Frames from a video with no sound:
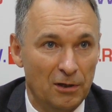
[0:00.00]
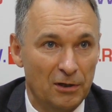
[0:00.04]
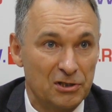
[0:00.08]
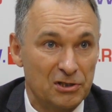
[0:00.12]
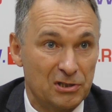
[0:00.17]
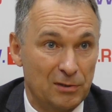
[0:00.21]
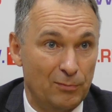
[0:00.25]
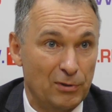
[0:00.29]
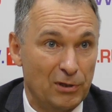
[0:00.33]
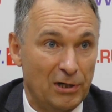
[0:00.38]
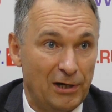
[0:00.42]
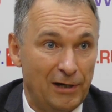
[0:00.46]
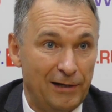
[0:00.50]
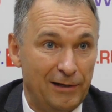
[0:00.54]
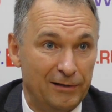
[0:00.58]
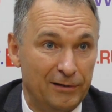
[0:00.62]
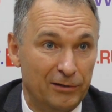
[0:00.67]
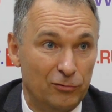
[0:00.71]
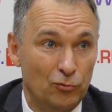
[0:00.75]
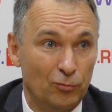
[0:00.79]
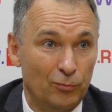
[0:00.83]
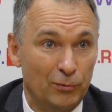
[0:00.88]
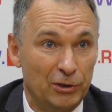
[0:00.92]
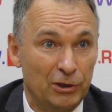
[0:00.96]

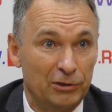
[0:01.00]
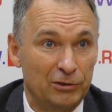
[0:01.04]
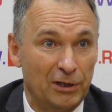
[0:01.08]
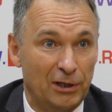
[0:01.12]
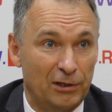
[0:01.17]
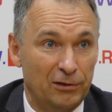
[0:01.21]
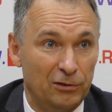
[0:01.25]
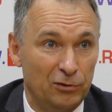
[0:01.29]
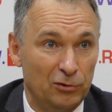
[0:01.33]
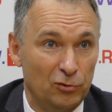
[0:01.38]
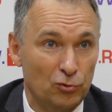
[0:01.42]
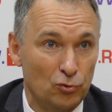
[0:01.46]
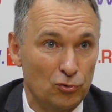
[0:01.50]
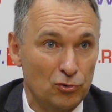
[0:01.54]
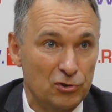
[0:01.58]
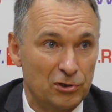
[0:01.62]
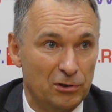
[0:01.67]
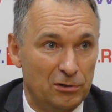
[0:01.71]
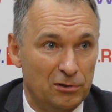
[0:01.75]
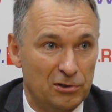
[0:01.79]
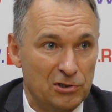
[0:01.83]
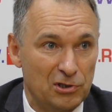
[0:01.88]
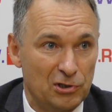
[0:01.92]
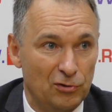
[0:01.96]
Собирали гуманитарный груз,
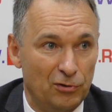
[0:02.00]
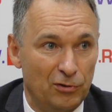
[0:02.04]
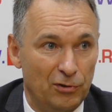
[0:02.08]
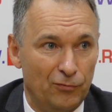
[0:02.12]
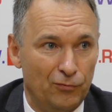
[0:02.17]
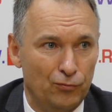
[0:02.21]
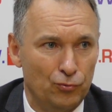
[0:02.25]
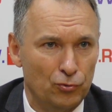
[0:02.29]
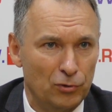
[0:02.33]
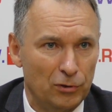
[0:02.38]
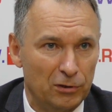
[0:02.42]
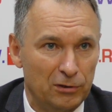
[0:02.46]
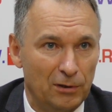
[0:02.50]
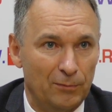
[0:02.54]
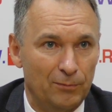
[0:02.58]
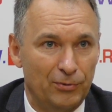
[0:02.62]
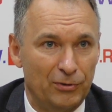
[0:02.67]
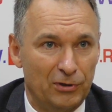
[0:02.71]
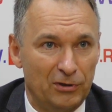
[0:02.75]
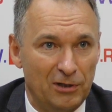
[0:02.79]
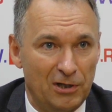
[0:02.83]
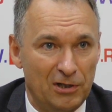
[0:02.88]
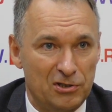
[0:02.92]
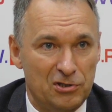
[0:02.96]
это целая фура, там
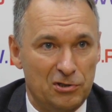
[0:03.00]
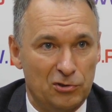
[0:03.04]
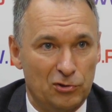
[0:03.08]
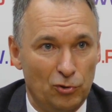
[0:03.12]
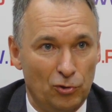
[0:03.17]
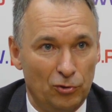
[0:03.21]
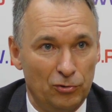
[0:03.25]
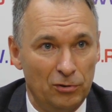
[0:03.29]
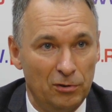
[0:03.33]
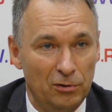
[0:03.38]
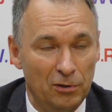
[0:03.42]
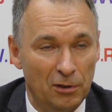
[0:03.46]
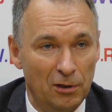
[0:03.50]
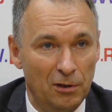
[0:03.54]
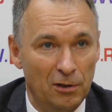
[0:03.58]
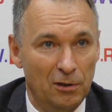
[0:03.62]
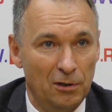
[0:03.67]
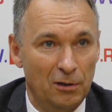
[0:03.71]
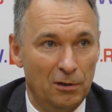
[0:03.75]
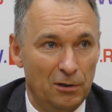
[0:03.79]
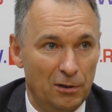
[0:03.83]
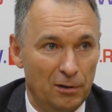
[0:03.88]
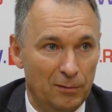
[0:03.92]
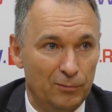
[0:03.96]
15 тонн
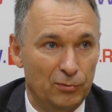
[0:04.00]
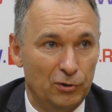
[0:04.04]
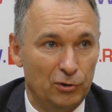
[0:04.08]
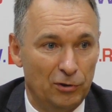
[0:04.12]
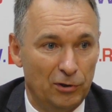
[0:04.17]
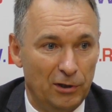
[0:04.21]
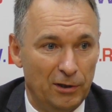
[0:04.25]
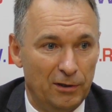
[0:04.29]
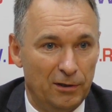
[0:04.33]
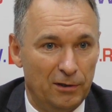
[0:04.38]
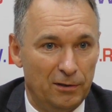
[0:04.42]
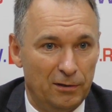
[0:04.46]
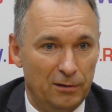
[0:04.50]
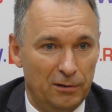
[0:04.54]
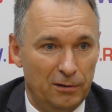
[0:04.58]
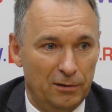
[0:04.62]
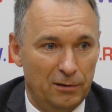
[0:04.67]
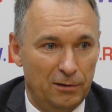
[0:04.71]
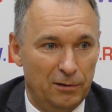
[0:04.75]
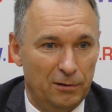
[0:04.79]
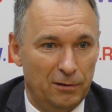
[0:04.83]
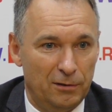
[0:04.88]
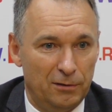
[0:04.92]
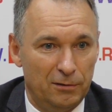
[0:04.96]

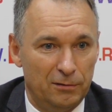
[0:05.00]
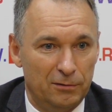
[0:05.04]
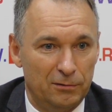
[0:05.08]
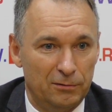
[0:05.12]
была.